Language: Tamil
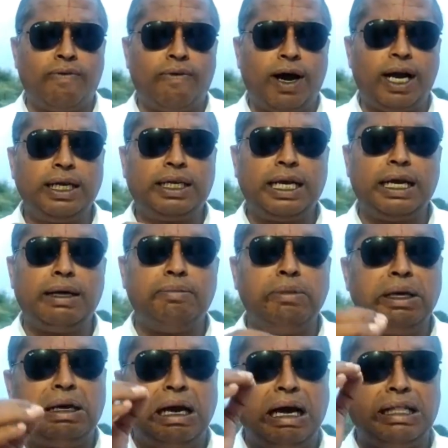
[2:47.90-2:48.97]
வாழ்க்கையில்
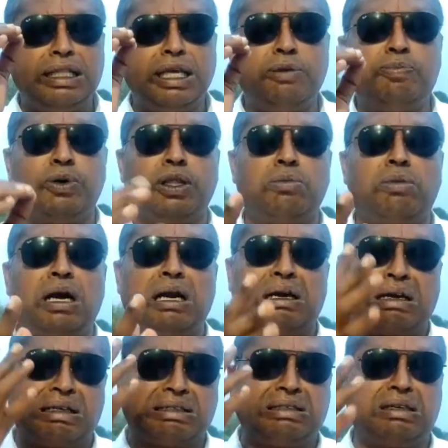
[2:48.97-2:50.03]
மிக அதிர்ப்புதமான
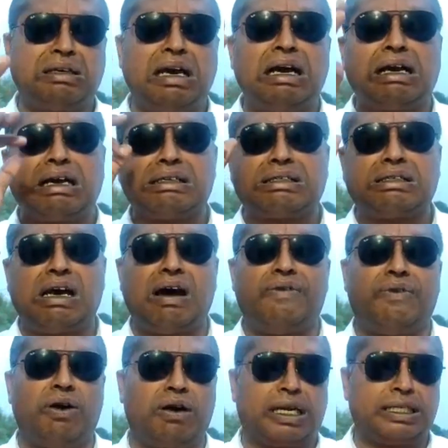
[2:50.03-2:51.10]
கஷ்டம்னா கஷ்டம்
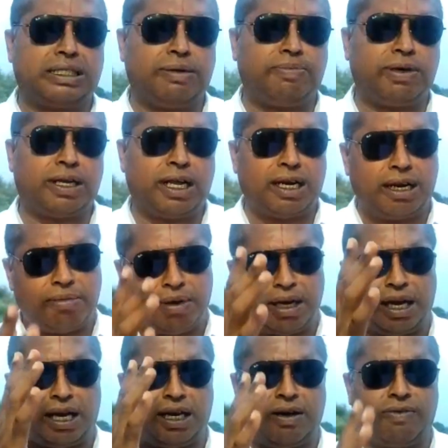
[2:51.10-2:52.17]
அவ்வளோ கஷ்டப்பட்டார் நம்ம
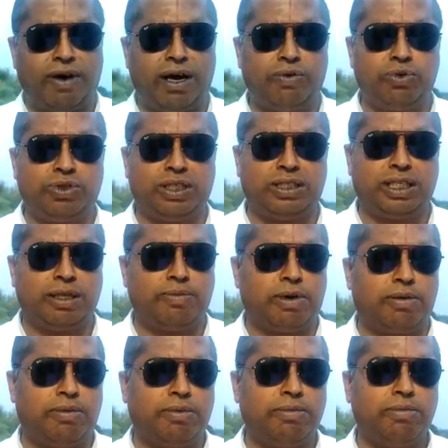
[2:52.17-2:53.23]
யாருங்க வாவுசி
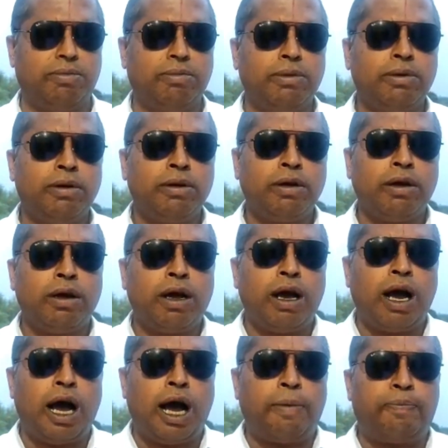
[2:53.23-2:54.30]
சிதம்பரம்
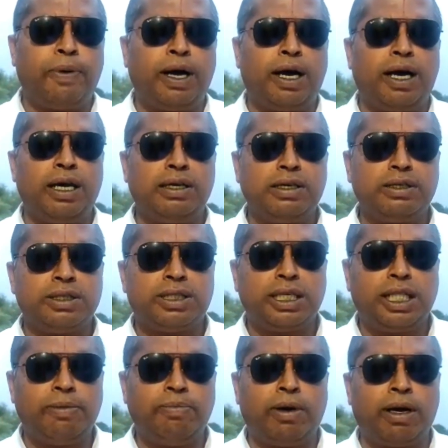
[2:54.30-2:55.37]
அப்போ
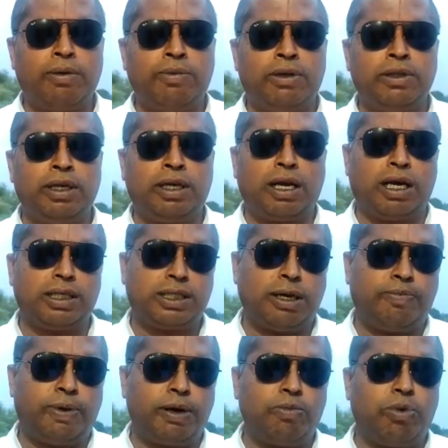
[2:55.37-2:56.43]
சிதம்பரம் வந்து
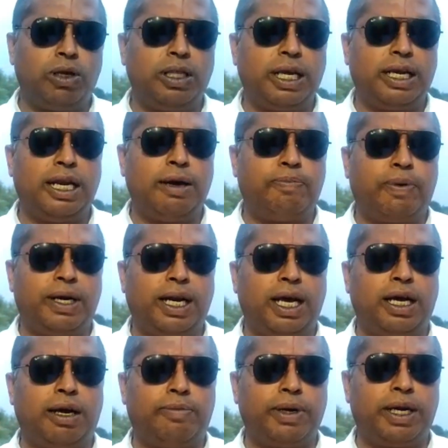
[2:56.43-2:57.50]
கஷ்டப்படும் பொழுது என்ன
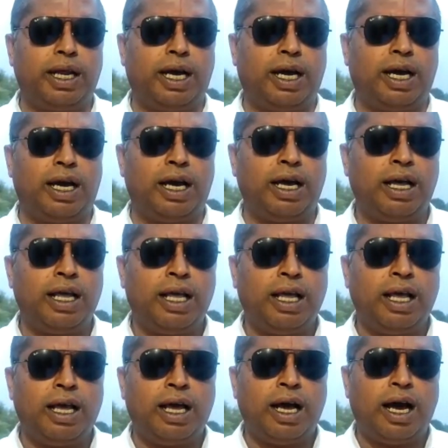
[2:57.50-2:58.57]
பண்ணாங்க அப்படின்னா
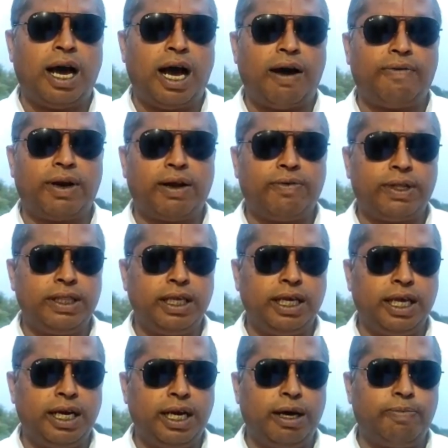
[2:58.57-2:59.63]
அவரை வந்து
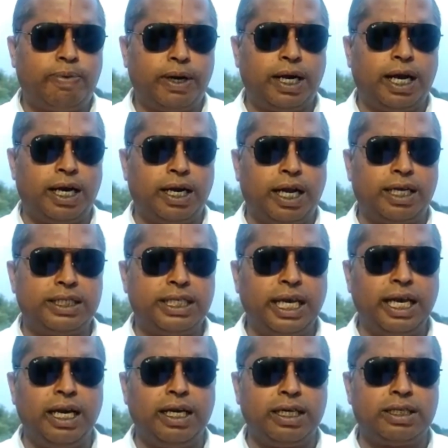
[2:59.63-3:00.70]
என்ன பண்ணாங்கன்னா
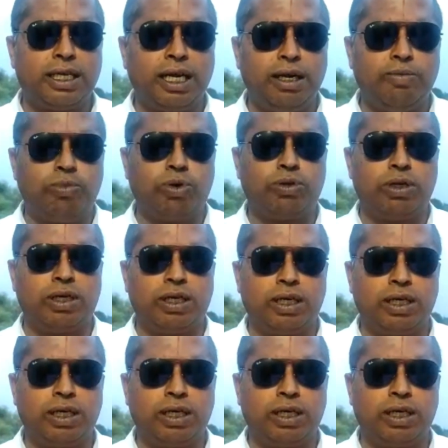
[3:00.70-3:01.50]
ஜெயிலுக்கு செல்லும்போது